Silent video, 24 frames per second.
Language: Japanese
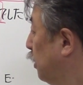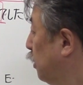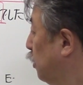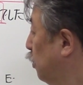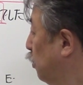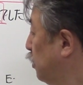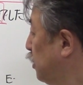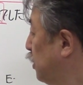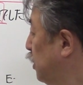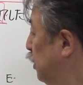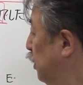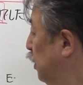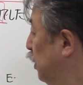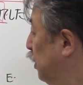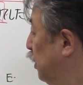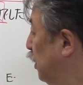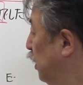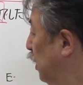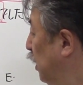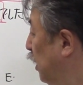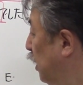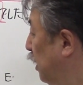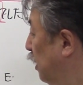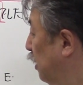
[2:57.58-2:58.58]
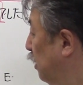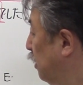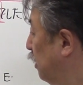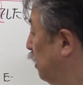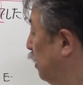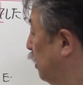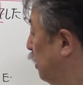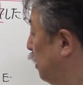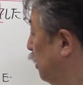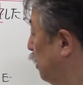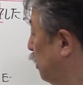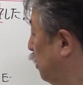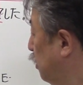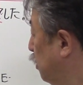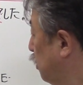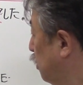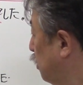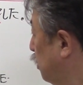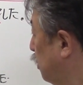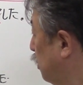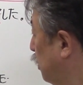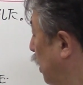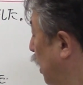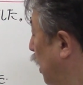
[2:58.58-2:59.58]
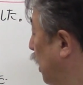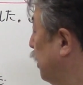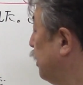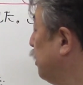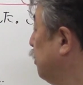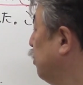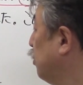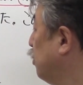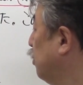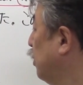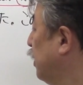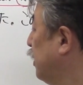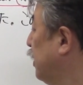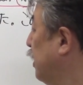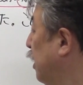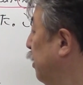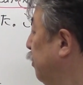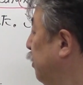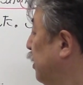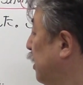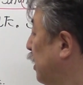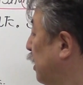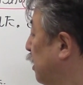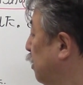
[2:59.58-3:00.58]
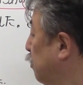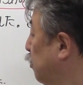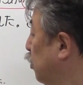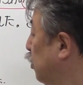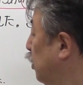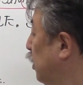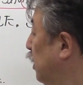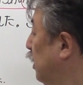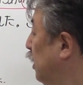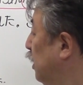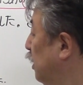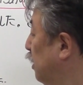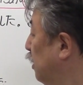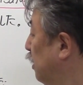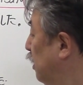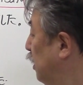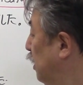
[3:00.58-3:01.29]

こっちに D ああ、でもこれダメだね。もう E。